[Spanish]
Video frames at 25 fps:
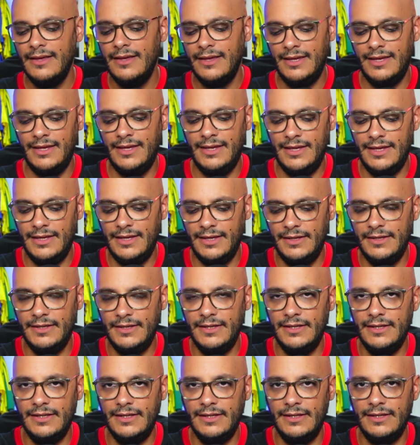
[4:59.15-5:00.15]

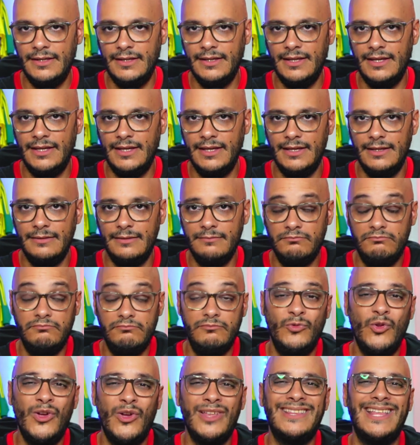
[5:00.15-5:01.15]
y,
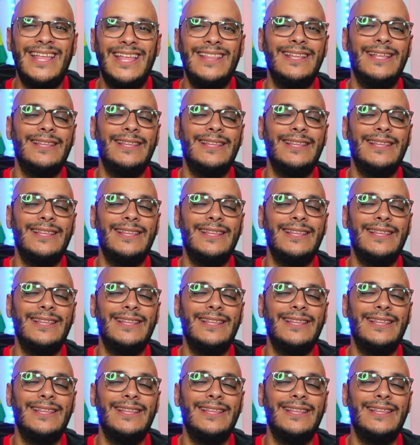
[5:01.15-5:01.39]
no es tan